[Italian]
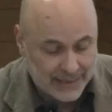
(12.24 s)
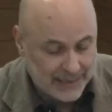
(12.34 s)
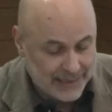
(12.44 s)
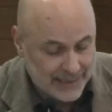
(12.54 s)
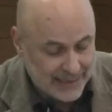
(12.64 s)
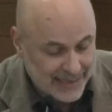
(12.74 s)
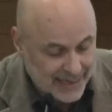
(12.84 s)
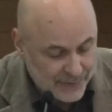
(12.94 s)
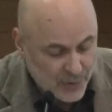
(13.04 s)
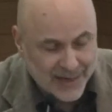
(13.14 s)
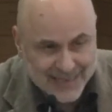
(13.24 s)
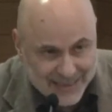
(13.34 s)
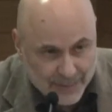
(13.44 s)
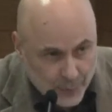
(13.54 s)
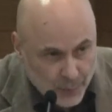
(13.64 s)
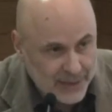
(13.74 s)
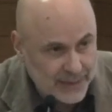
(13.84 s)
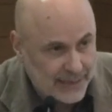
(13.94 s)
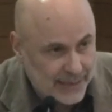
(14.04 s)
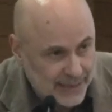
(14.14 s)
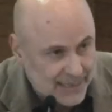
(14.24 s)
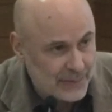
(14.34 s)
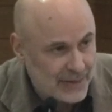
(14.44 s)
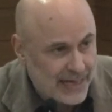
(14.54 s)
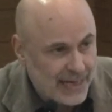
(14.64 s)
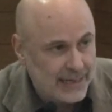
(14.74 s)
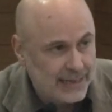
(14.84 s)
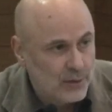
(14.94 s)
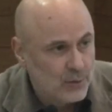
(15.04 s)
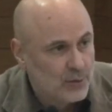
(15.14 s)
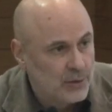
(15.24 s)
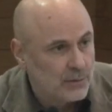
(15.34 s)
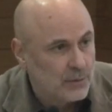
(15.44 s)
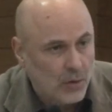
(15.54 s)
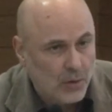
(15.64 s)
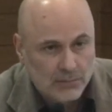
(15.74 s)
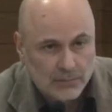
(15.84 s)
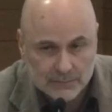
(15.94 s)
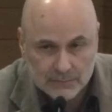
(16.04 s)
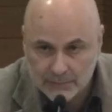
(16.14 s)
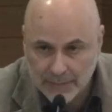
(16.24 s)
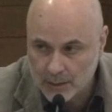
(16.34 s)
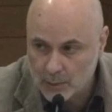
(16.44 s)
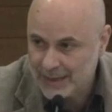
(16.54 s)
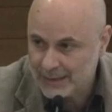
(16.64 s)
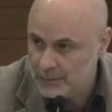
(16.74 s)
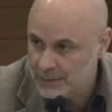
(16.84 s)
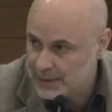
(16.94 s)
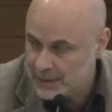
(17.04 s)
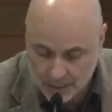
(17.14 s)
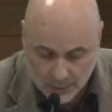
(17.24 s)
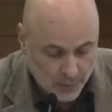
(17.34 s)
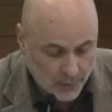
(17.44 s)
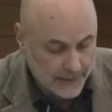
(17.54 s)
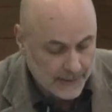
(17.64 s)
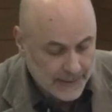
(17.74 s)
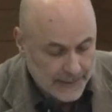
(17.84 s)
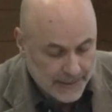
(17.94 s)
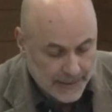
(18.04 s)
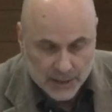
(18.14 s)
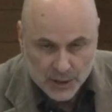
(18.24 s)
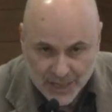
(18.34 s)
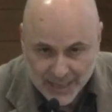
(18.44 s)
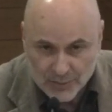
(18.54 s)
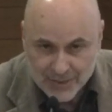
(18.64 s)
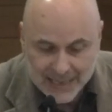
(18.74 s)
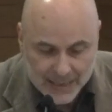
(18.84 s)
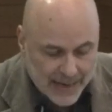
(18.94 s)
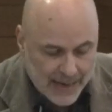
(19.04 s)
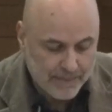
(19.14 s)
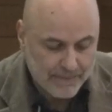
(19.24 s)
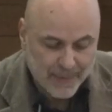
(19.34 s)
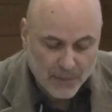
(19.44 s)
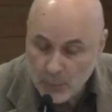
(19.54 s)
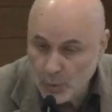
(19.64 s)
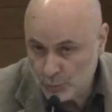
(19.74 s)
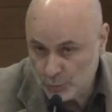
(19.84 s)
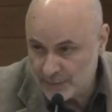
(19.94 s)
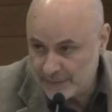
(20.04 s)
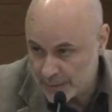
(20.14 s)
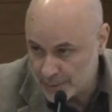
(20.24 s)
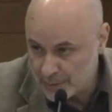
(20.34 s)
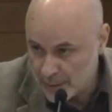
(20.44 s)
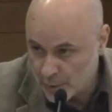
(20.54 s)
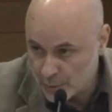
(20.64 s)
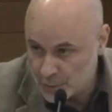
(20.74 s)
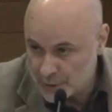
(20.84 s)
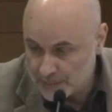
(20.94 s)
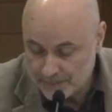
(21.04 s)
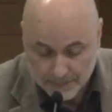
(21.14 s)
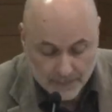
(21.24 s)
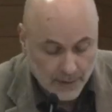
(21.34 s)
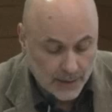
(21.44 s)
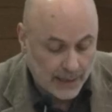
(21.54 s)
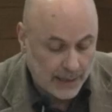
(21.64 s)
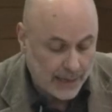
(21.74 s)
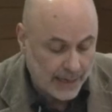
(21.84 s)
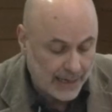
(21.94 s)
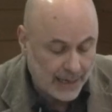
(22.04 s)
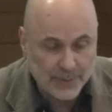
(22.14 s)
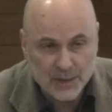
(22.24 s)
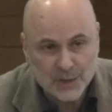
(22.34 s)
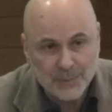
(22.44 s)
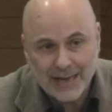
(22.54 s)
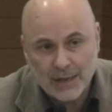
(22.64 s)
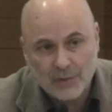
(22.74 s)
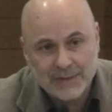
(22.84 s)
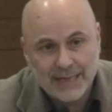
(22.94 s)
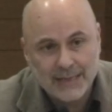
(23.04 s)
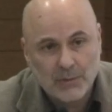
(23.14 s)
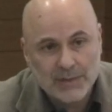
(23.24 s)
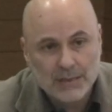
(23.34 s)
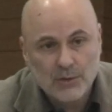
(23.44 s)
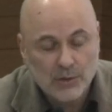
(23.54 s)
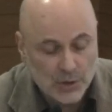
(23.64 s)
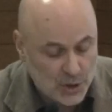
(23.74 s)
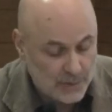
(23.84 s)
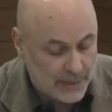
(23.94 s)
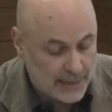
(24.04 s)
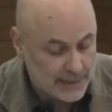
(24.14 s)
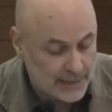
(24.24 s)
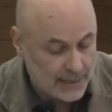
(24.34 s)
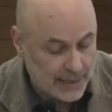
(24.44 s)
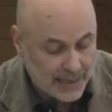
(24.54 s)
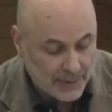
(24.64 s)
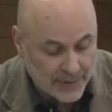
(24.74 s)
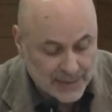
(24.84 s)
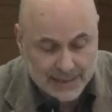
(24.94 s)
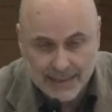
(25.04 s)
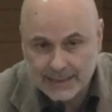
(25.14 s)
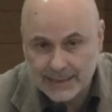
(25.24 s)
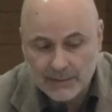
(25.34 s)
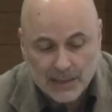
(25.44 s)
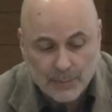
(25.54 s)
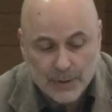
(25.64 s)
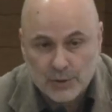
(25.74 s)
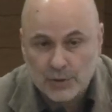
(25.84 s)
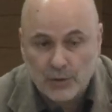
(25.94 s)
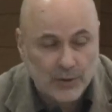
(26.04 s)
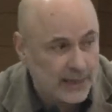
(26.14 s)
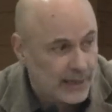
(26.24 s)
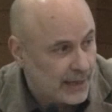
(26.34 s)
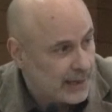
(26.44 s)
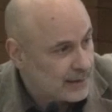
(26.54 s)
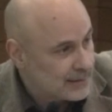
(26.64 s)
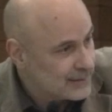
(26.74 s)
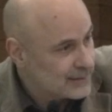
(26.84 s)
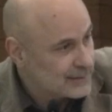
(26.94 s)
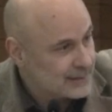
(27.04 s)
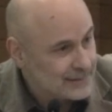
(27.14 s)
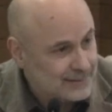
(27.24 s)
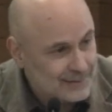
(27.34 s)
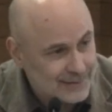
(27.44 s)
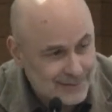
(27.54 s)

eh, della violenza politica e criminale dell'ultimo beh, quarto di secolo, c'era un clima molto diverso da oggi. E la principale novità di questi 12 mesi è rappresentata da una persona che... Eh,